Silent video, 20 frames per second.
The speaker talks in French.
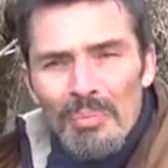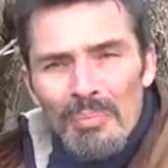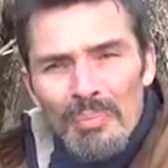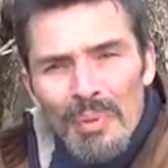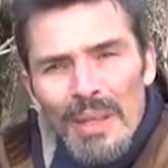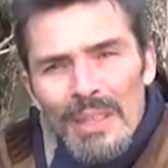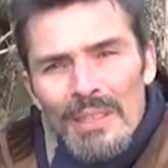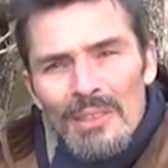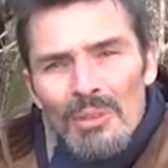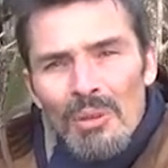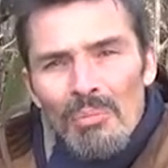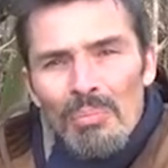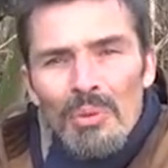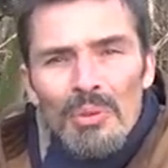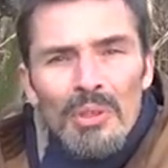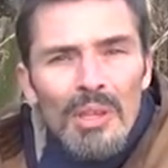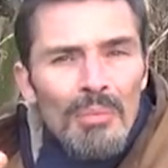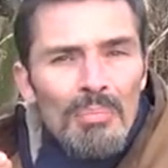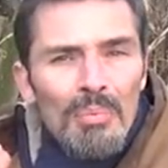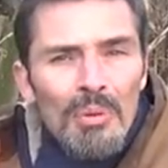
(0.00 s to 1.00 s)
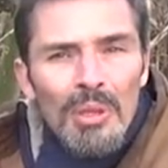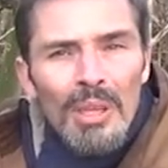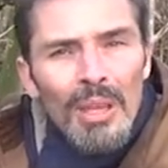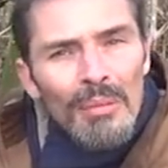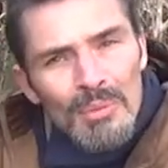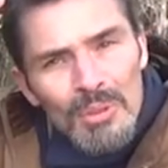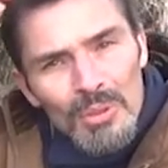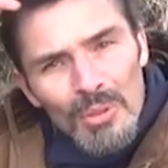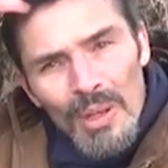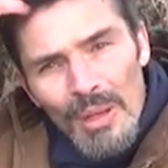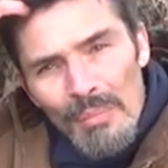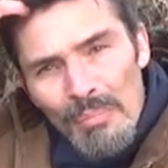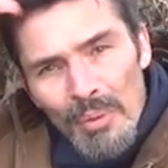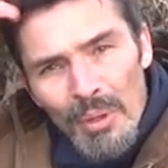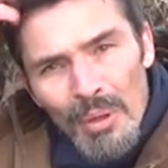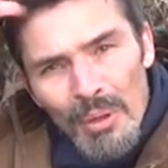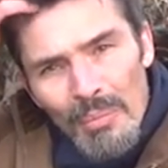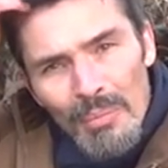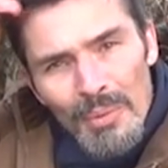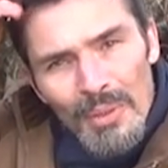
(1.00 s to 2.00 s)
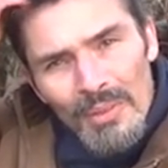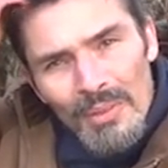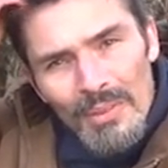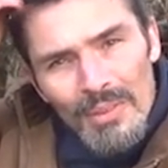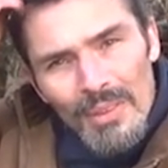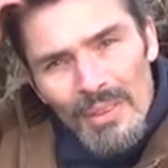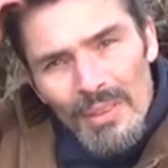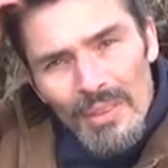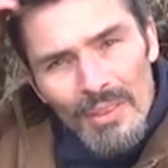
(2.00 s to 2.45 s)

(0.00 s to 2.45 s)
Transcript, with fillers: Par exemple, le Carpocaps de la pomme,